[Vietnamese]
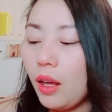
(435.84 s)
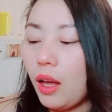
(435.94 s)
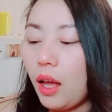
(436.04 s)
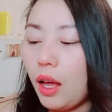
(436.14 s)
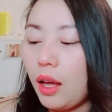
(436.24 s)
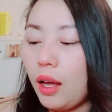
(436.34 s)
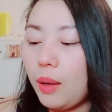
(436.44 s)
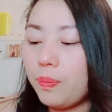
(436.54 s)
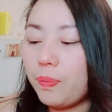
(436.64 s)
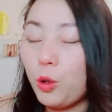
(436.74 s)
à
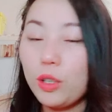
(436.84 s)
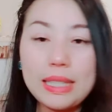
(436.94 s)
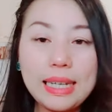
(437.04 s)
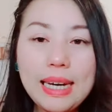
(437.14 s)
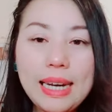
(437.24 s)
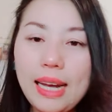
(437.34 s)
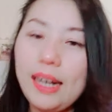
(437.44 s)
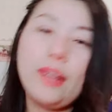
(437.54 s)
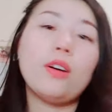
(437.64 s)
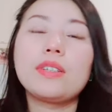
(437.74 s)
cho chị đi lý
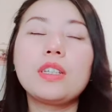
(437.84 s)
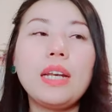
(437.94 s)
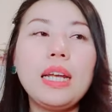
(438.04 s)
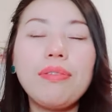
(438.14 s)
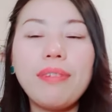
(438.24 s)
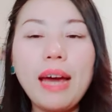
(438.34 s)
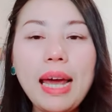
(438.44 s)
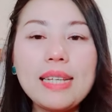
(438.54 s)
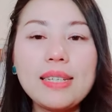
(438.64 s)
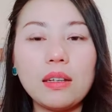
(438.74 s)
này yo xử lý
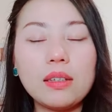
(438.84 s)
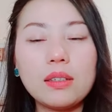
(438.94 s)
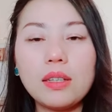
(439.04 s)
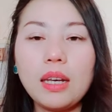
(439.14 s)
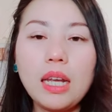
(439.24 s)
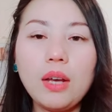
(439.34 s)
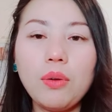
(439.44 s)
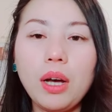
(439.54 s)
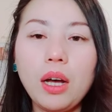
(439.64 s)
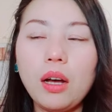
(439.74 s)
fraise xử lý
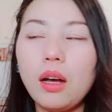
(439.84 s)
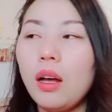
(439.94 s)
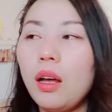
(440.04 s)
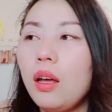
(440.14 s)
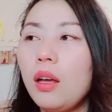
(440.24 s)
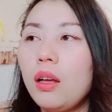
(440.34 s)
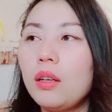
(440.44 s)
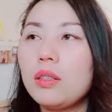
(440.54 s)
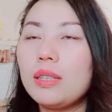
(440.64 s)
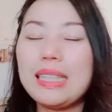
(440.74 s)
wa
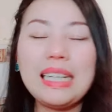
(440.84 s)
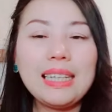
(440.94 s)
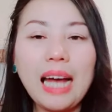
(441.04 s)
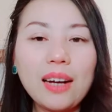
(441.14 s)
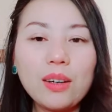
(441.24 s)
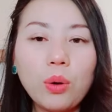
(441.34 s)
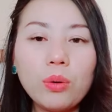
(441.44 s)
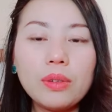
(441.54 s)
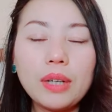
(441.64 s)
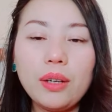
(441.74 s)
xin thang
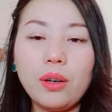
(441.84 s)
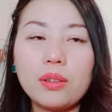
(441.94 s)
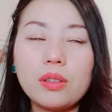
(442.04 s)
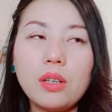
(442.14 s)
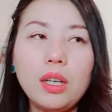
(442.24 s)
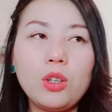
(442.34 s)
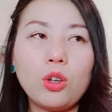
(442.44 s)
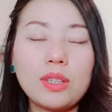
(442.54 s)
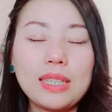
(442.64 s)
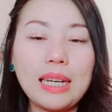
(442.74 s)
công này yo xử lý cho
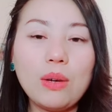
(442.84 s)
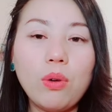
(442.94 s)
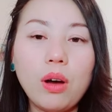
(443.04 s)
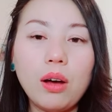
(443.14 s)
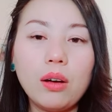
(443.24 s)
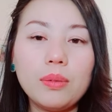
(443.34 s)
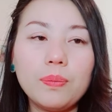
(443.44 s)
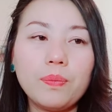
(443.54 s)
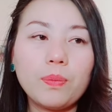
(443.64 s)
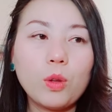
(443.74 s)
chị wa
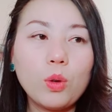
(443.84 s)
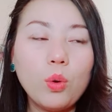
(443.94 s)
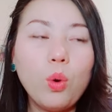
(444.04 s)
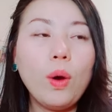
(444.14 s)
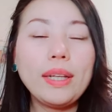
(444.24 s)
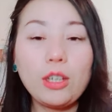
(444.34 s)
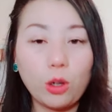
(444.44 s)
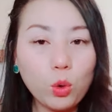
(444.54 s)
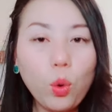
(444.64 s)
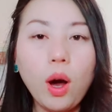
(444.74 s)
khu hay thì cho
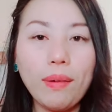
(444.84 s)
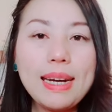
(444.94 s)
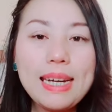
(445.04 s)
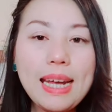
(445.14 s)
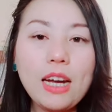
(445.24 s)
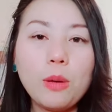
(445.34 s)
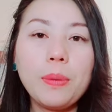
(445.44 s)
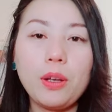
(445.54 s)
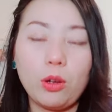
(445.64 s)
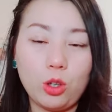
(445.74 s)
cua họ đi lý nó không
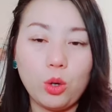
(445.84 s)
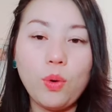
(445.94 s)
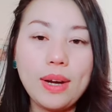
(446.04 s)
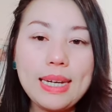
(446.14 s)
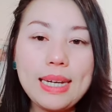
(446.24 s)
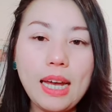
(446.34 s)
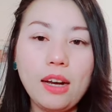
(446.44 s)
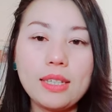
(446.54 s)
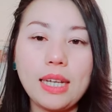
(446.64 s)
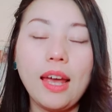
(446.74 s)
yo cho cua đi lý nó
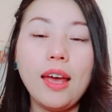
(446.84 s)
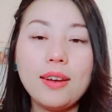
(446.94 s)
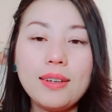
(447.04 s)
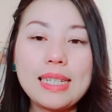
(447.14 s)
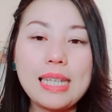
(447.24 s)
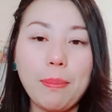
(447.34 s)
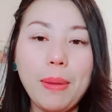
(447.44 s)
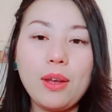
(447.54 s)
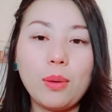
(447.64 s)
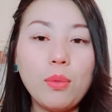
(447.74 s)
chị nên sắm mà
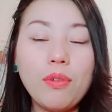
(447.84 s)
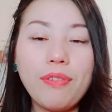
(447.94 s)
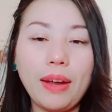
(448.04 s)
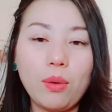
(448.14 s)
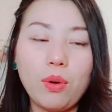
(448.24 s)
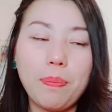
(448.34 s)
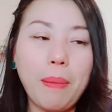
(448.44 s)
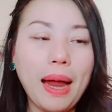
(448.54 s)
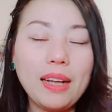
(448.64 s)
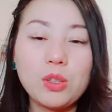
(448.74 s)
yo một phèn wa
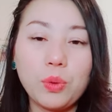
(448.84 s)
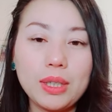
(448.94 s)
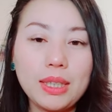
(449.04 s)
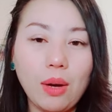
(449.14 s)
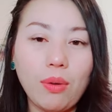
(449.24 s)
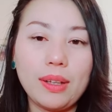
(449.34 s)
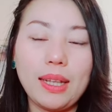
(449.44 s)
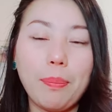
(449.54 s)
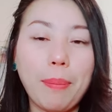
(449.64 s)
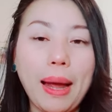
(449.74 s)
bán chỗ trậu rồi thì
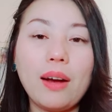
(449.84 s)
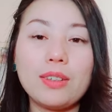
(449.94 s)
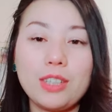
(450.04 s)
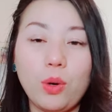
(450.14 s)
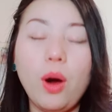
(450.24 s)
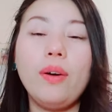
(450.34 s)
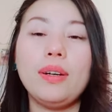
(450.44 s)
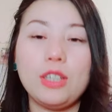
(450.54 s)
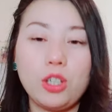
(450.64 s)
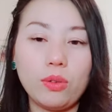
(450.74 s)
bán có trậu họ lựa
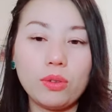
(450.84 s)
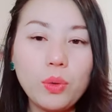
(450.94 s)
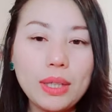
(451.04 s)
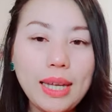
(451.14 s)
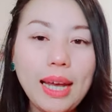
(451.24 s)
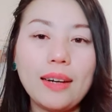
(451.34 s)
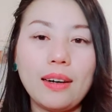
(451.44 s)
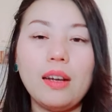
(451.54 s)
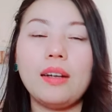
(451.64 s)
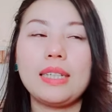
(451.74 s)
trong tua thiện là
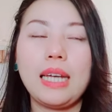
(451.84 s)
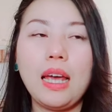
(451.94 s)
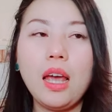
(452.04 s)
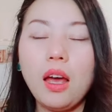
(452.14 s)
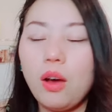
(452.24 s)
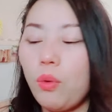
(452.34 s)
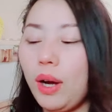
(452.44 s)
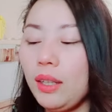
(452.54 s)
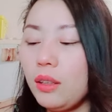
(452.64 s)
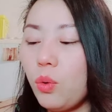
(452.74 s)
nó chị và
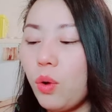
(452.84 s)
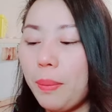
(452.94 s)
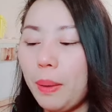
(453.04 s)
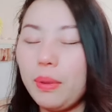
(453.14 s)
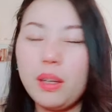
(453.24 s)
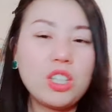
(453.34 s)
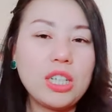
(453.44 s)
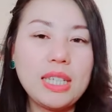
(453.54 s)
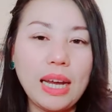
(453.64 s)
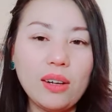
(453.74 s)
đến tua bởi vì chị
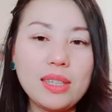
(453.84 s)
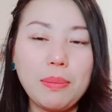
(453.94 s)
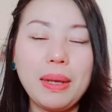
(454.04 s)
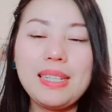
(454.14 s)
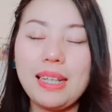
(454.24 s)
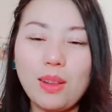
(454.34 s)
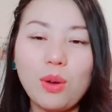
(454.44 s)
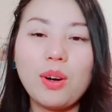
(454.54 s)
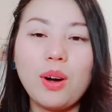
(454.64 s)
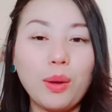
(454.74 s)
nhớ nó chỉ mất xin đông
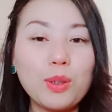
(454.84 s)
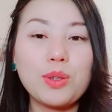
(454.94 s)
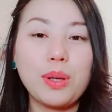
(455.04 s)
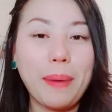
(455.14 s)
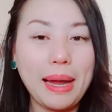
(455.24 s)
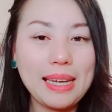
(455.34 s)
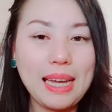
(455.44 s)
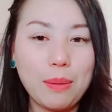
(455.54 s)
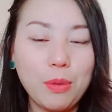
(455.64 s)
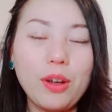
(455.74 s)
rồi chúng tôi phải
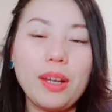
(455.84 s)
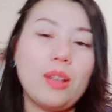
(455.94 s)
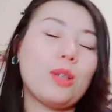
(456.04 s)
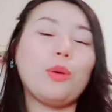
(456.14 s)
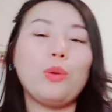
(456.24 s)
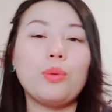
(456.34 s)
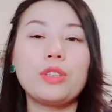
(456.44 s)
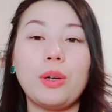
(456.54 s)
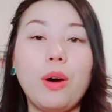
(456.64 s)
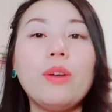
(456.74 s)
nhắm nó hay thổi yếu
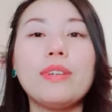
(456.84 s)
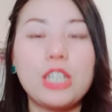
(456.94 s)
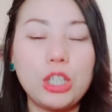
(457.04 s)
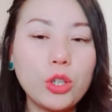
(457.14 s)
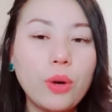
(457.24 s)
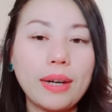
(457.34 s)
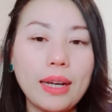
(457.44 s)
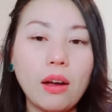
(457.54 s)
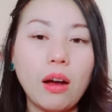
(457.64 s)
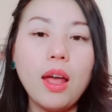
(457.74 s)
trậu họ lựa chỉ này
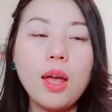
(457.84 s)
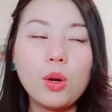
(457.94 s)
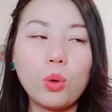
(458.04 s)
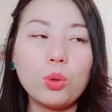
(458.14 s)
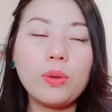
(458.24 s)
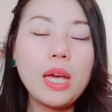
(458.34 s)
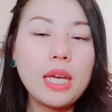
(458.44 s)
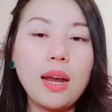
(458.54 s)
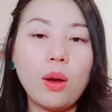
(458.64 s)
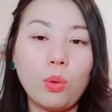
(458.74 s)
yo cụ tôi khen
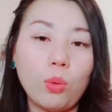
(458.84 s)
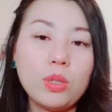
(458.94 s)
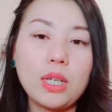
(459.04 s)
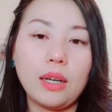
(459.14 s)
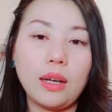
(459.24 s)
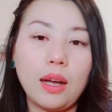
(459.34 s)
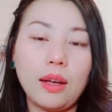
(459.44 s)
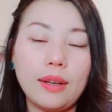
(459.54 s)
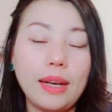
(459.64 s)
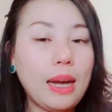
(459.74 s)
kia là cụ cũng chẳng
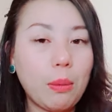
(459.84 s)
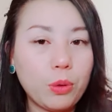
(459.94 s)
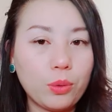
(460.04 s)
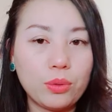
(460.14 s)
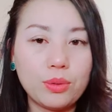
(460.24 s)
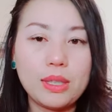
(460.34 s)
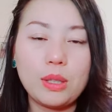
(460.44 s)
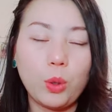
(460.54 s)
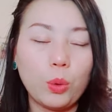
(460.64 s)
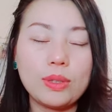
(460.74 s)
nên làm được cụ tôi
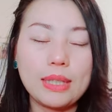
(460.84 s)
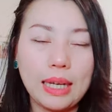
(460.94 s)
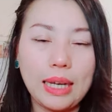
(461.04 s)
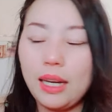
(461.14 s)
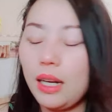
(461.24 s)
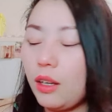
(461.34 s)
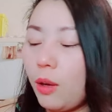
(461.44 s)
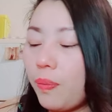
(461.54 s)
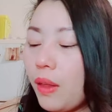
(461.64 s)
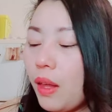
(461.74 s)
cụ gì hay này
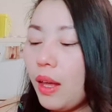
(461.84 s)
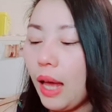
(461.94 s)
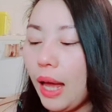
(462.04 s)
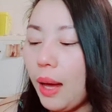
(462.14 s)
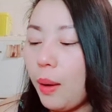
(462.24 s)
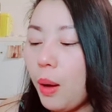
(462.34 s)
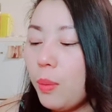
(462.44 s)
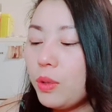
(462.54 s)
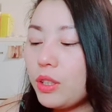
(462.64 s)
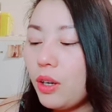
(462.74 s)
yo à
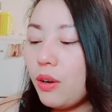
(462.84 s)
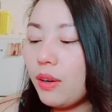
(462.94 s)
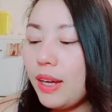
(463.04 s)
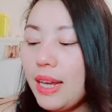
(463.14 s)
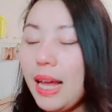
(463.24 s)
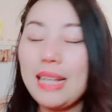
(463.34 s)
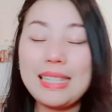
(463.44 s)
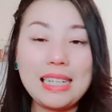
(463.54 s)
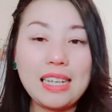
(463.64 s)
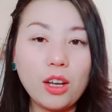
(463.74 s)
một trò ý dạng
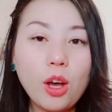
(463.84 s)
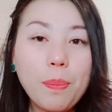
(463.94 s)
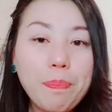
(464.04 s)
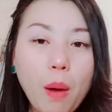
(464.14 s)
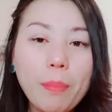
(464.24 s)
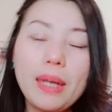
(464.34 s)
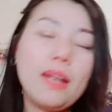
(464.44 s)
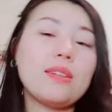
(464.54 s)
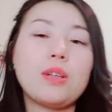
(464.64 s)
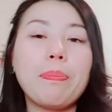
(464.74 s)
gì vậy nên bom này
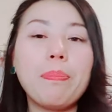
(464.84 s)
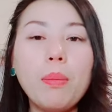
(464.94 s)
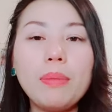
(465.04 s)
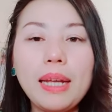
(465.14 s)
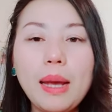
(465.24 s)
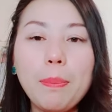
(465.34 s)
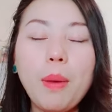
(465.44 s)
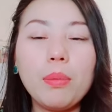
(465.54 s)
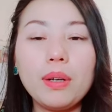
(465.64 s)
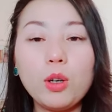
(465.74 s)
à cho bom lia
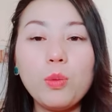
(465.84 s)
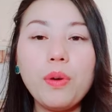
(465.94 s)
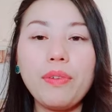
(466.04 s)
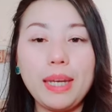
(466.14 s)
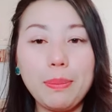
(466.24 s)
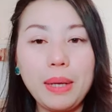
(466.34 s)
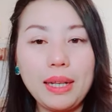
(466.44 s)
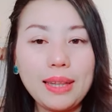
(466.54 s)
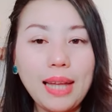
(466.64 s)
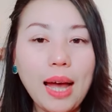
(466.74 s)
bom này cũng một
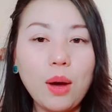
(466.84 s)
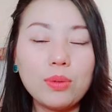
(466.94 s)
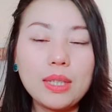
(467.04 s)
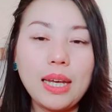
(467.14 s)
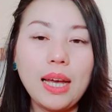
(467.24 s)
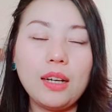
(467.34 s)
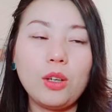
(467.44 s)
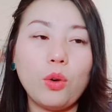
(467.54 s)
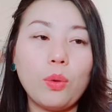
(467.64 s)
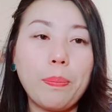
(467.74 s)
vitamin đau thế này
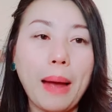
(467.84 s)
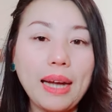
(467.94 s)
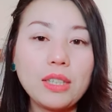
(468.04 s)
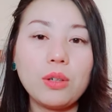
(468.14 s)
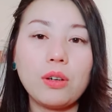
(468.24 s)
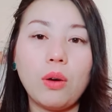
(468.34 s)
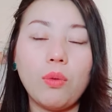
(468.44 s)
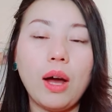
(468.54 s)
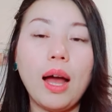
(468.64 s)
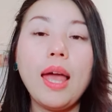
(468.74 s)
có ba cho cậu
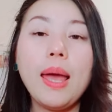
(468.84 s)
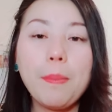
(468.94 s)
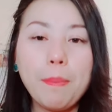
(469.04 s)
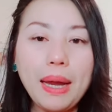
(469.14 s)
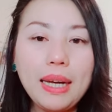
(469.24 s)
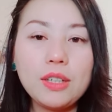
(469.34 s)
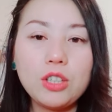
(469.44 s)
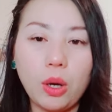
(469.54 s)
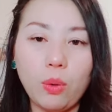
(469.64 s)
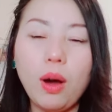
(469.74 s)
à bé lì
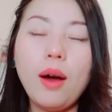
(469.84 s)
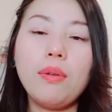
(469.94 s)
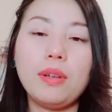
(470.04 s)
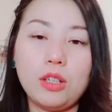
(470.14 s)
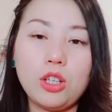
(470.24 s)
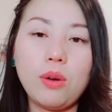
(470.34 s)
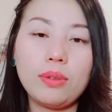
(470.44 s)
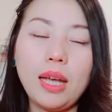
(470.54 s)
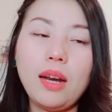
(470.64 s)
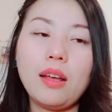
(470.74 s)
trậu họ lì rong
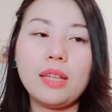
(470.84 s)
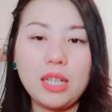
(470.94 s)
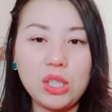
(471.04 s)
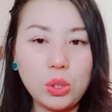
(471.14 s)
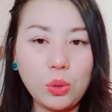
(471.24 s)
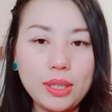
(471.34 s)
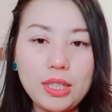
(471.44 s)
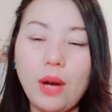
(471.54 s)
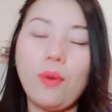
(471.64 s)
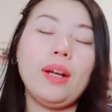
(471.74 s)
thế này tiền rùa
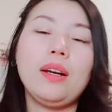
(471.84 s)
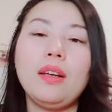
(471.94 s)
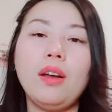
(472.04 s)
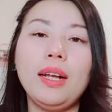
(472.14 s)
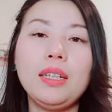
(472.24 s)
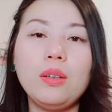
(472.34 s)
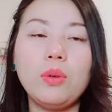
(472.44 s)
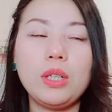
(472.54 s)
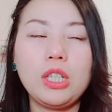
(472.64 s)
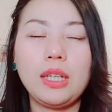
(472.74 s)
trậu hay nói à lên từ
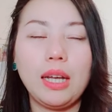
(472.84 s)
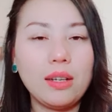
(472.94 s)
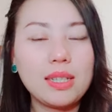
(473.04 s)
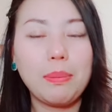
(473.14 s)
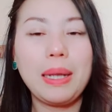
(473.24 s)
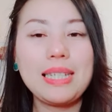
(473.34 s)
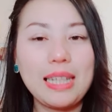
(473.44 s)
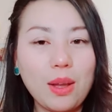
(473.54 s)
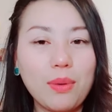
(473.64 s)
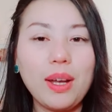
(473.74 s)
chi nhẽ nó chỉ má chỉ
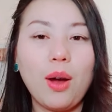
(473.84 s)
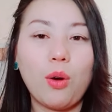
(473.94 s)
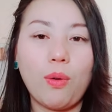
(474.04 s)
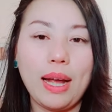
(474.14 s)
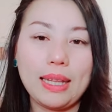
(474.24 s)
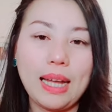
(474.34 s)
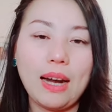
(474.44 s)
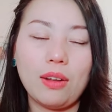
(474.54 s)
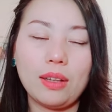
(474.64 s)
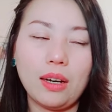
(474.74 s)
đông họ của hai ta
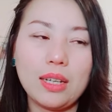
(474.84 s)
lòng ta